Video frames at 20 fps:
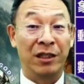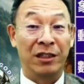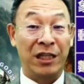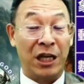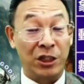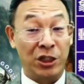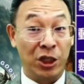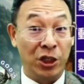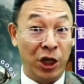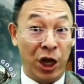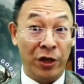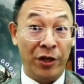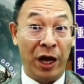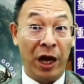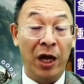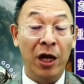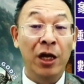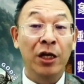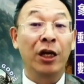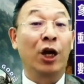但是人
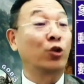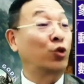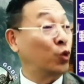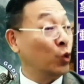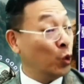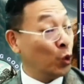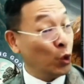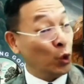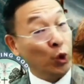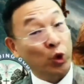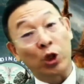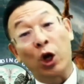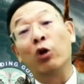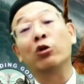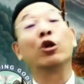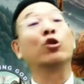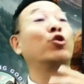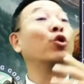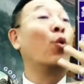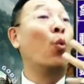呢，要主动
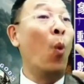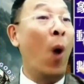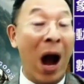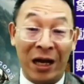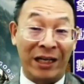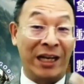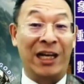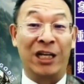的去望